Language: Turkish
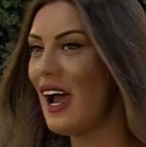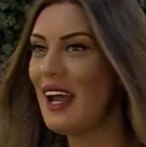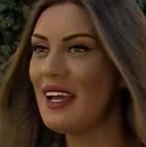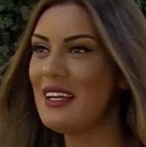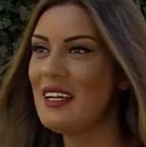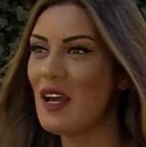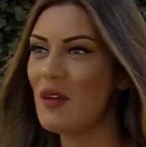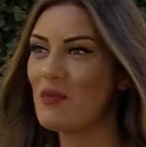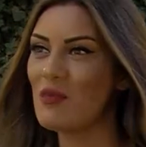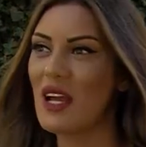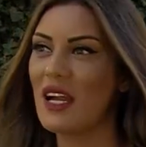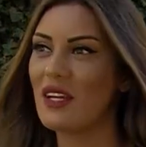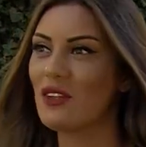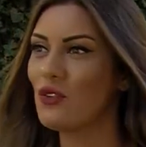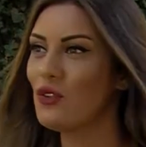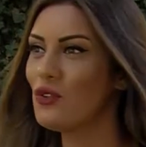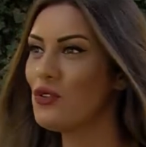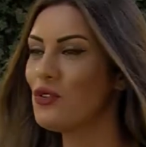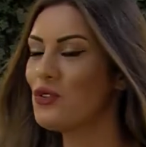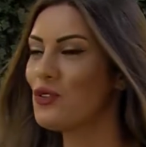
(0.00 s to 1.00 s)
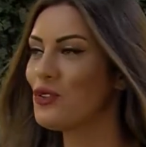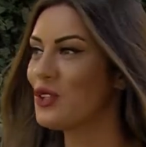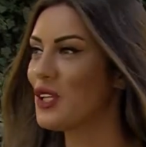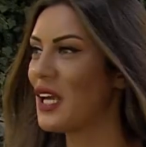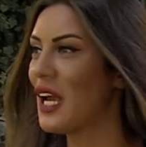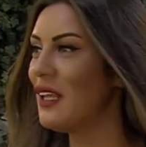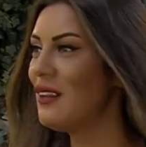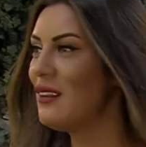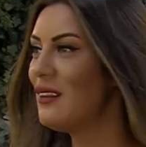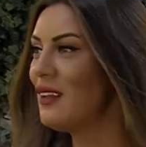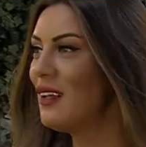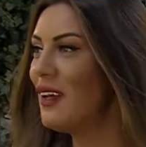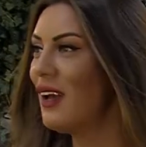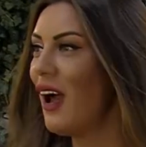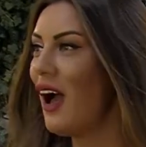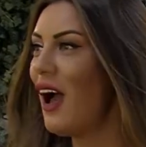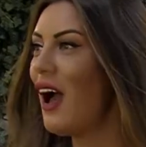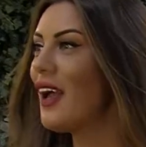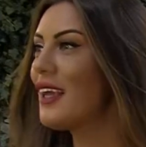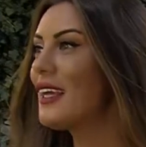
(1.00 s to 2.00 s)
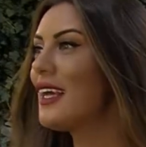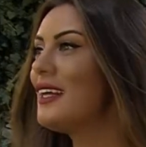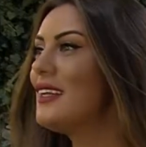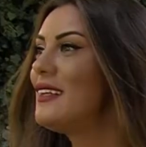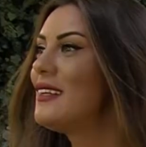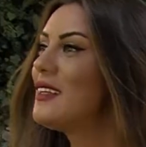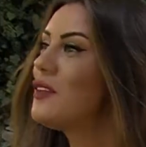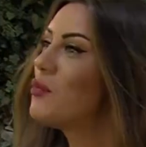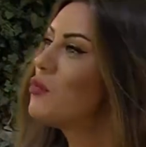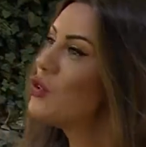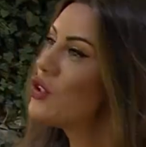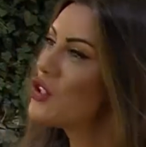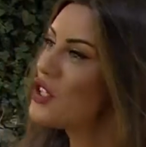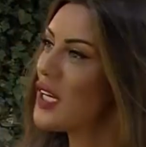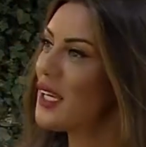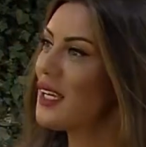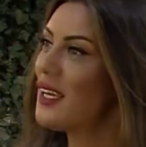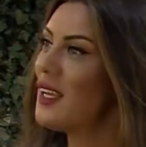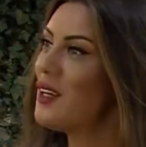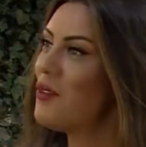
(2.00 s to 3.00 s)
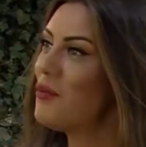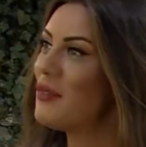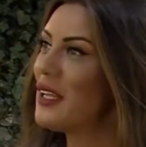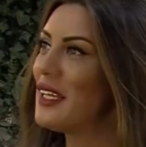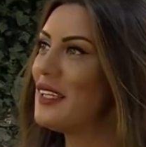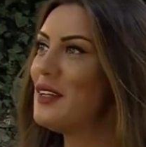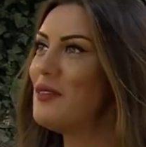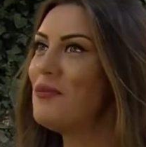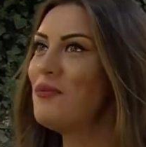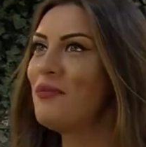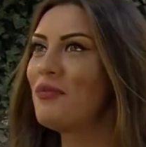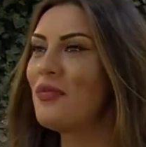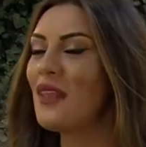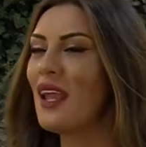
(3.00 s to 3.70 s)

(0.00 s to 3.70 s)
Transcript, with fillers: Annemlerde otururken Aa, gelin hadi bunu çekelim dedim.